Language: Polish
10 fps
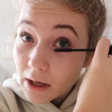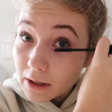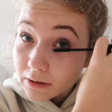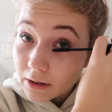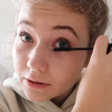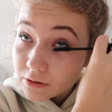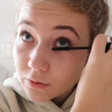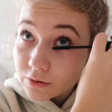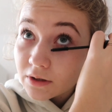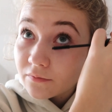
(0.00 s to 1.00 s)
a jak na razie
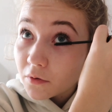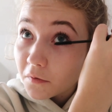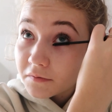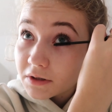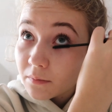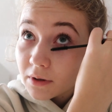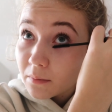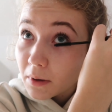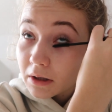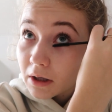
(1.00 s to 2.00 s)
godzina wychowawcza i
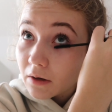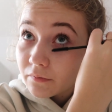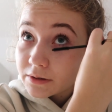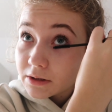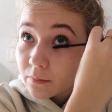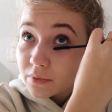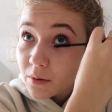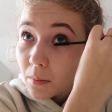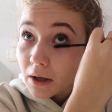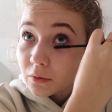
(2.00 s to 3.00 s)
matematyka właśnie nam
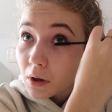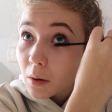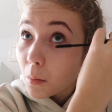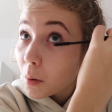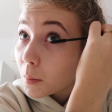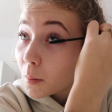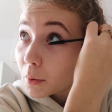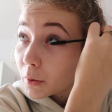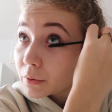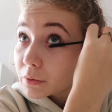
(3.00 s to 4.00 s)
przepadła, bo po
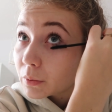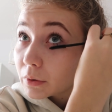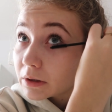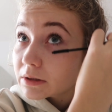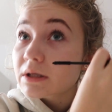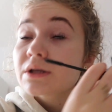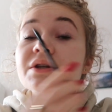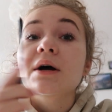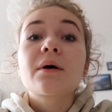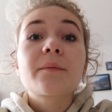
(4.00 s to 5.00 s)
prostu nic nie
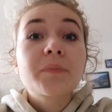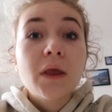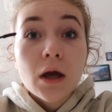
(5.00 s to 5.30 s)
działa.